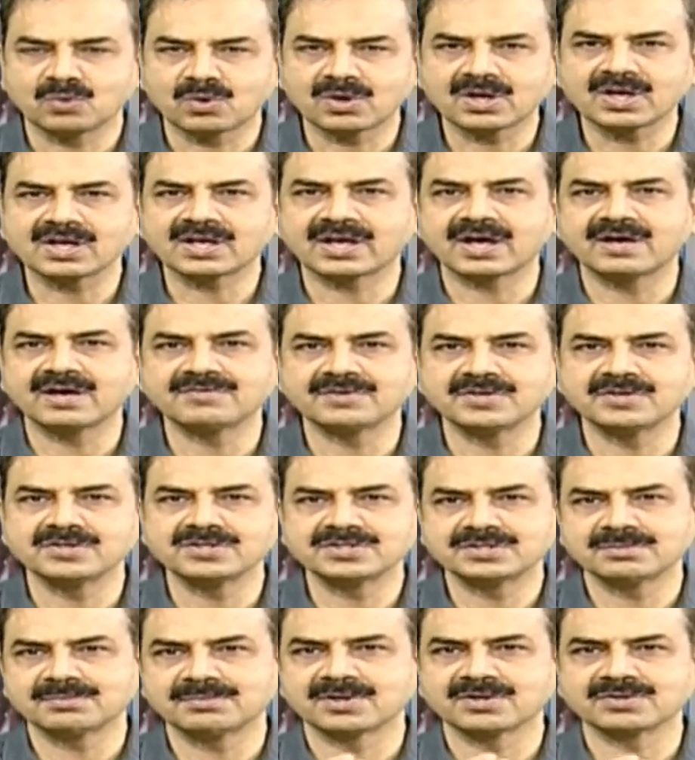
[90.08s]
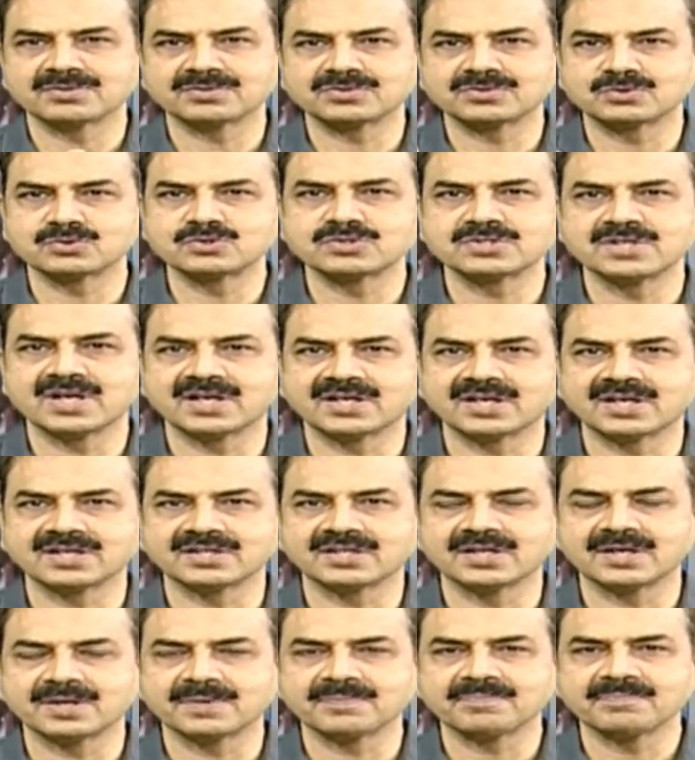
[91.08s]
ఓరల్ క్యావిటీ నుంచి మనం
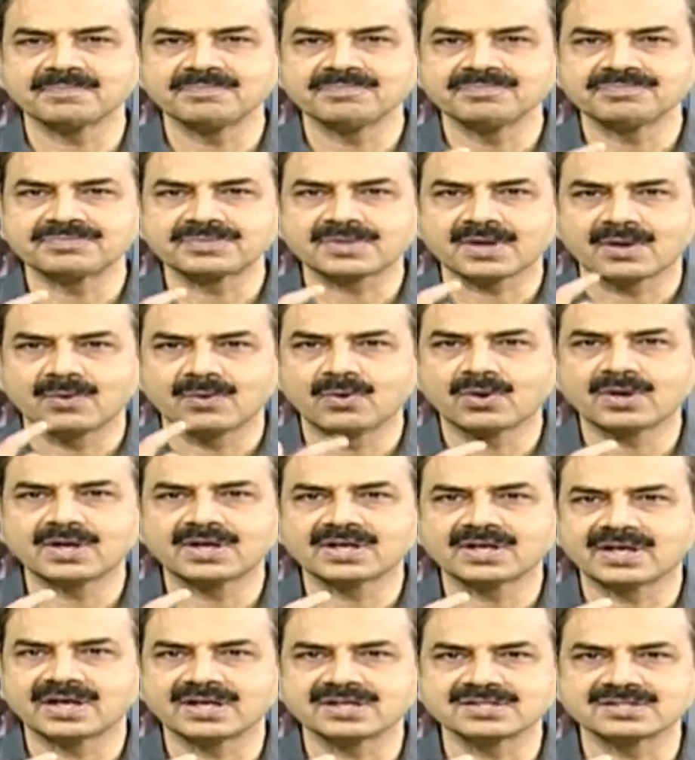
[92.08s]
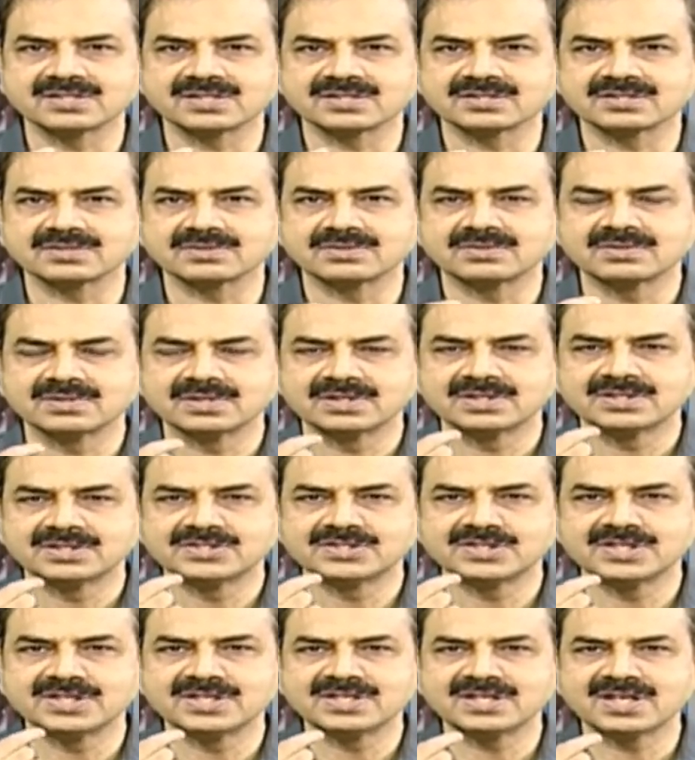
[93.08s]
చూసినట్టయితే ఓరల్ క్యాన్సర్స్
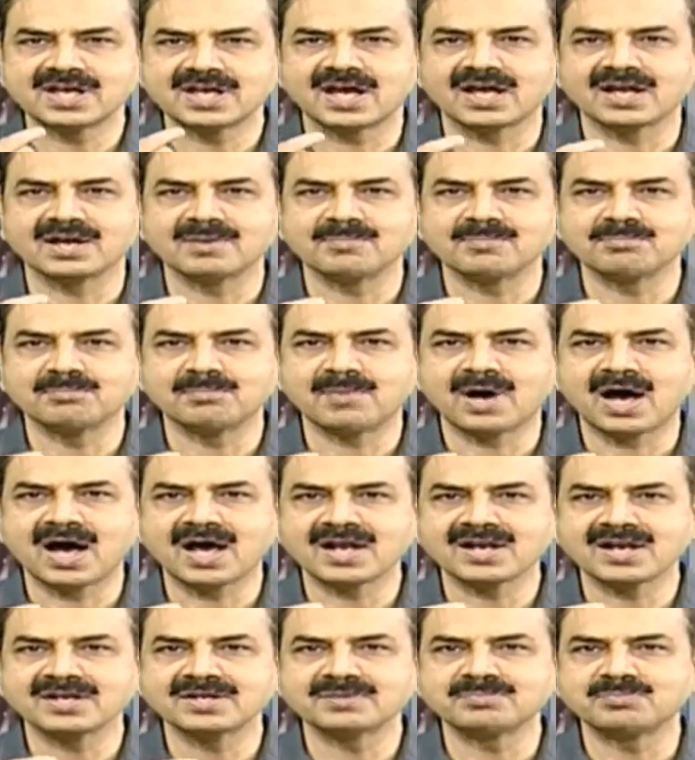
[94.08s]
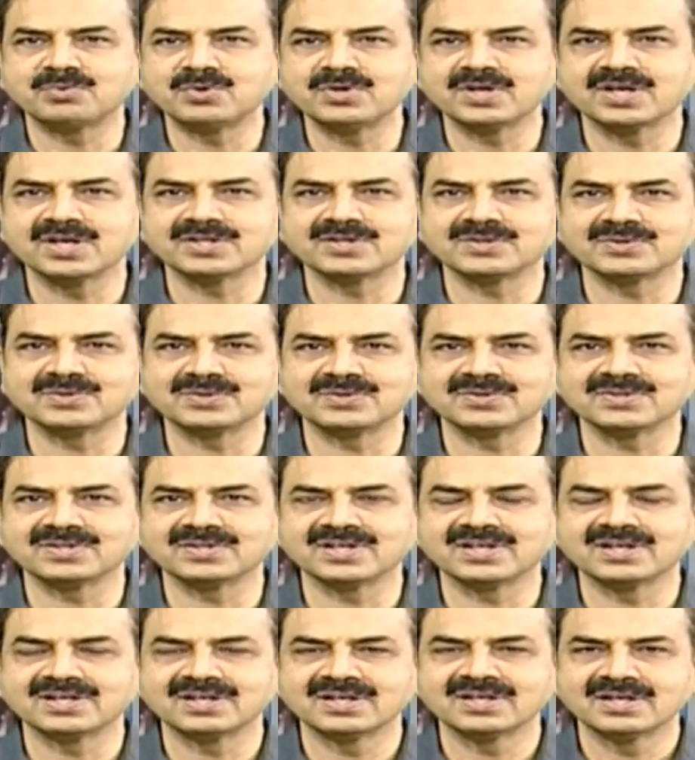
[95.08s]
చిన్న మానని పుండేదో
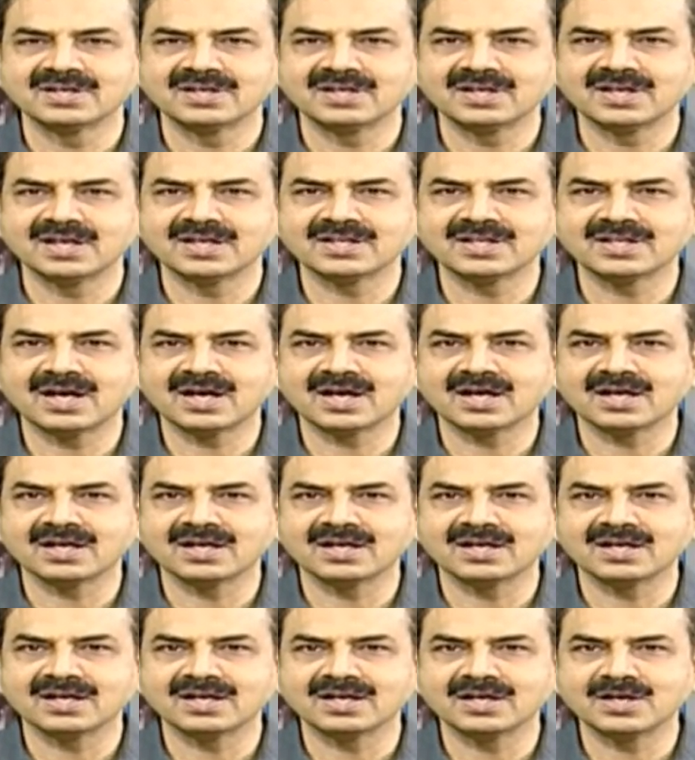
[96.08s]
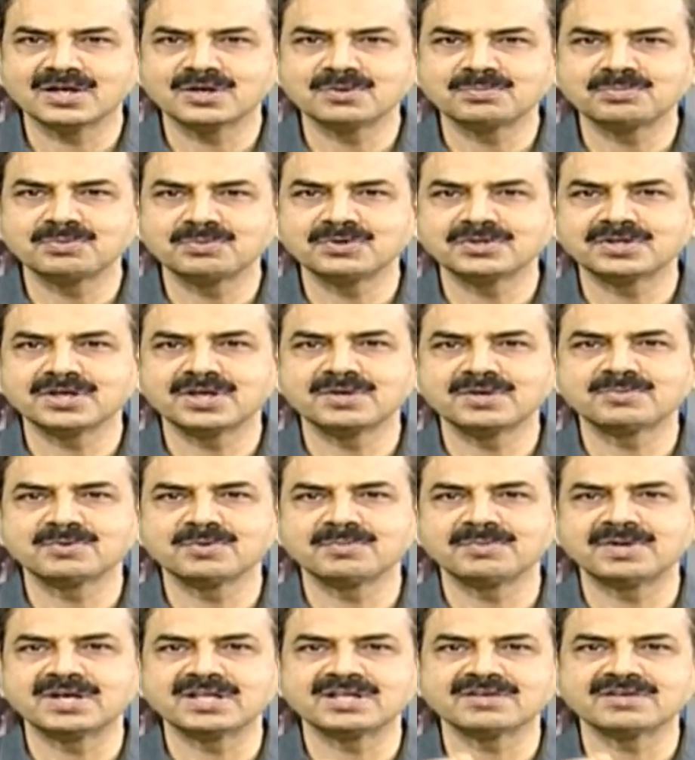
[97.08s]
ఉంటుంది లేదా ఎరుపు తెలుపు
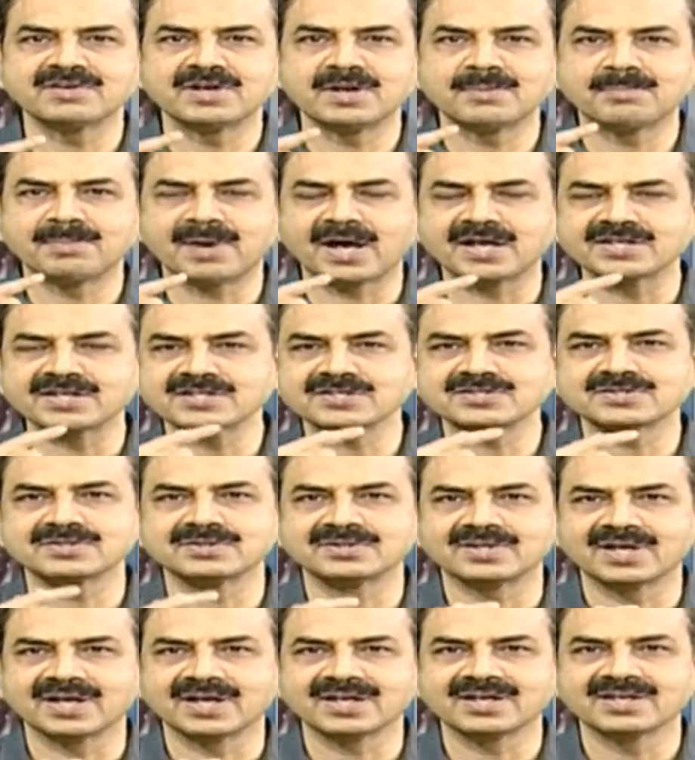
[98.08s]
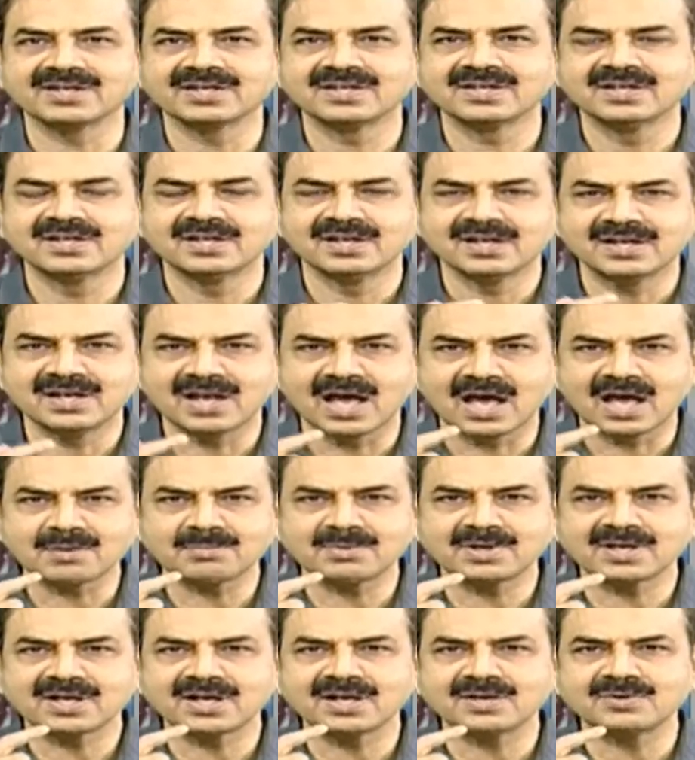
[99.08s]
మిళితమైన ప్యాచెస్ ఉంటాయి
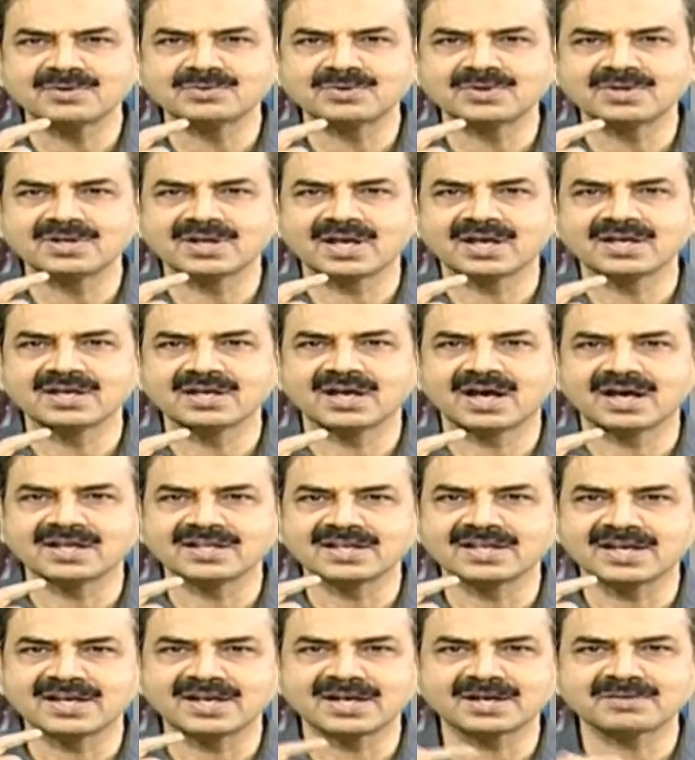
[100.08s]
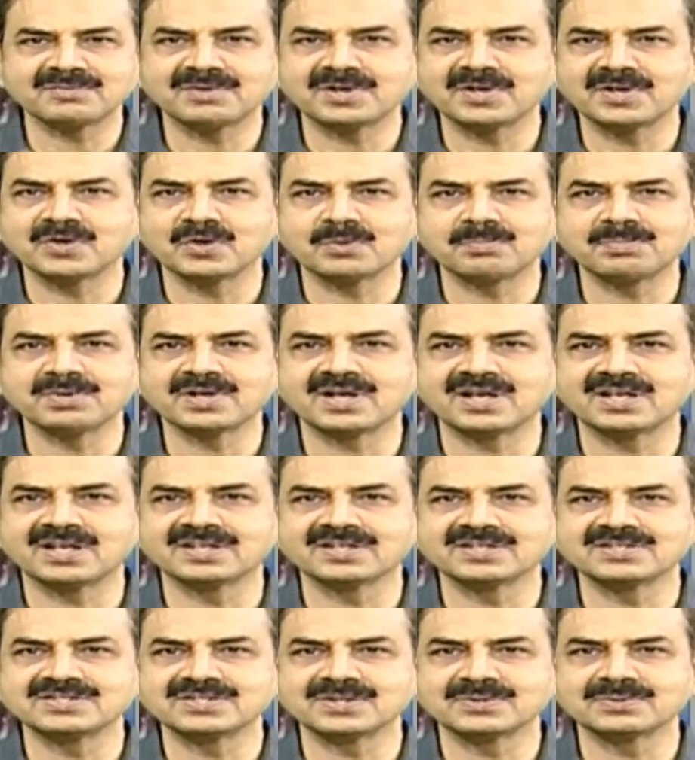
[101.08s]
నార్మల్గానే ఉంటుంటాయి అది ఏ రకమైన నొప్పి
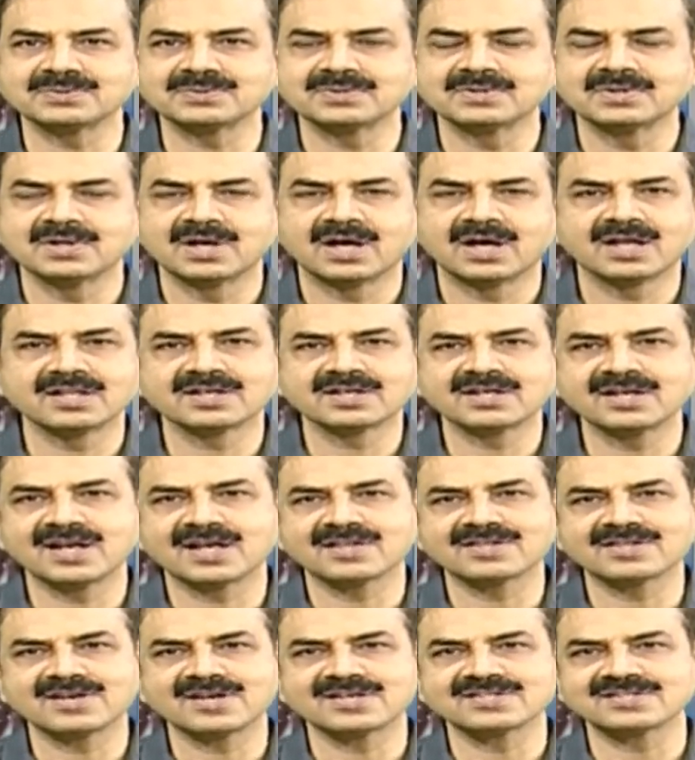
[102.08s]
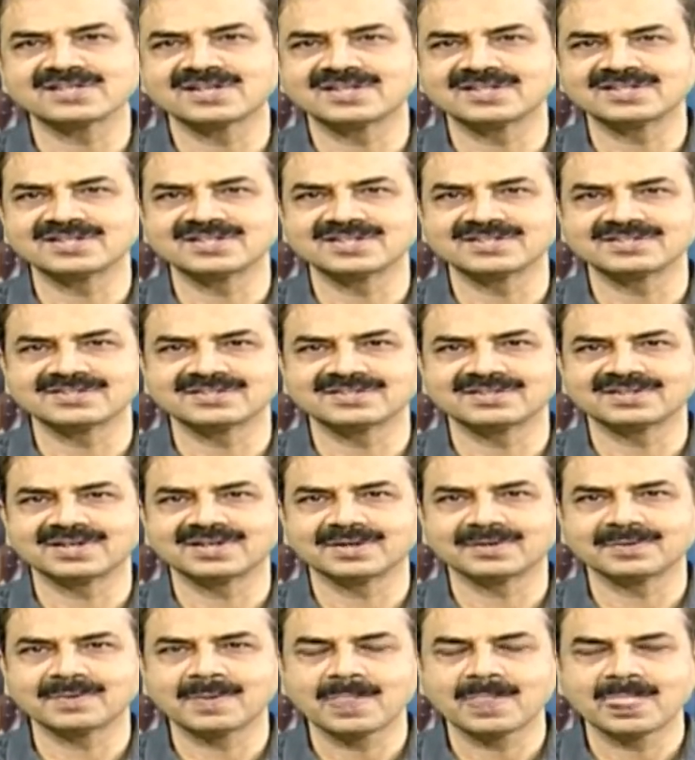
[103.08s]
కలిగించవు అందుకని అందరూ అశ్రద్ధ
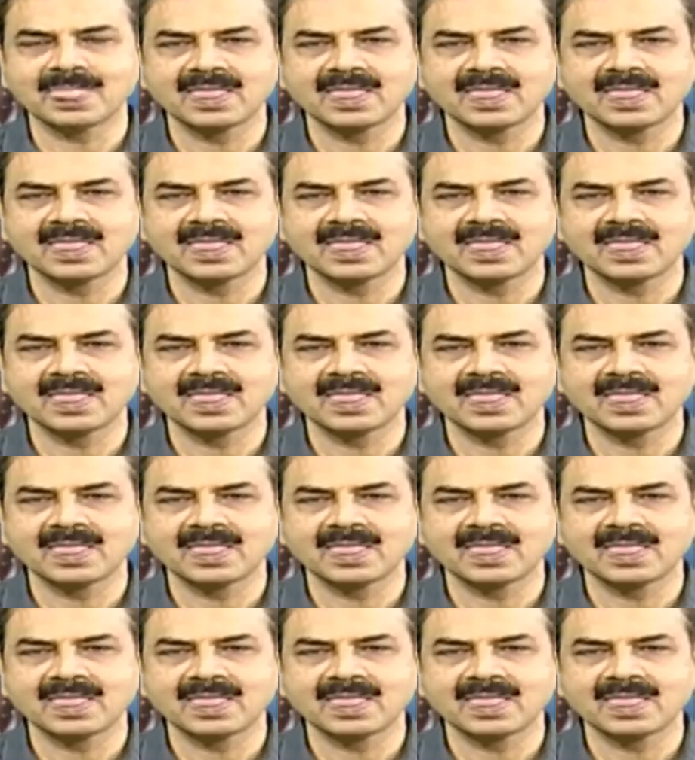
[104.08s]
చేస్తుంటారు